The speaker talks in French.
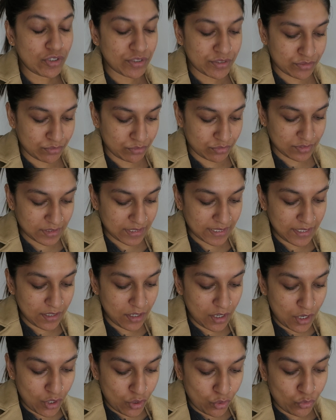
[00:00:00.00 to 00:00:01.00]
je vais vous montrer
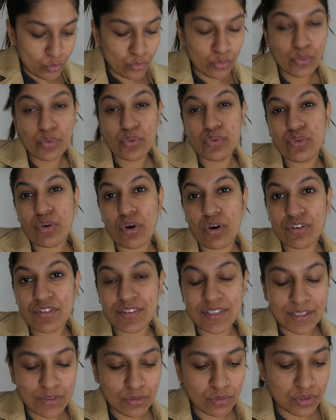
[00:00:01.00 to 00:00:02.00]
le
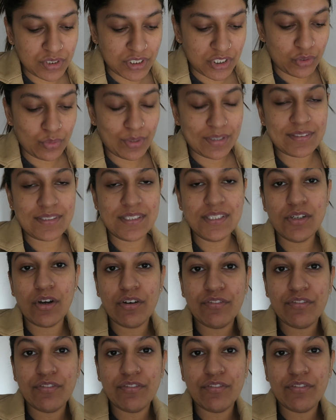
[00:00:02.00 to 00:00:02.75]
transat que j'ai choisi.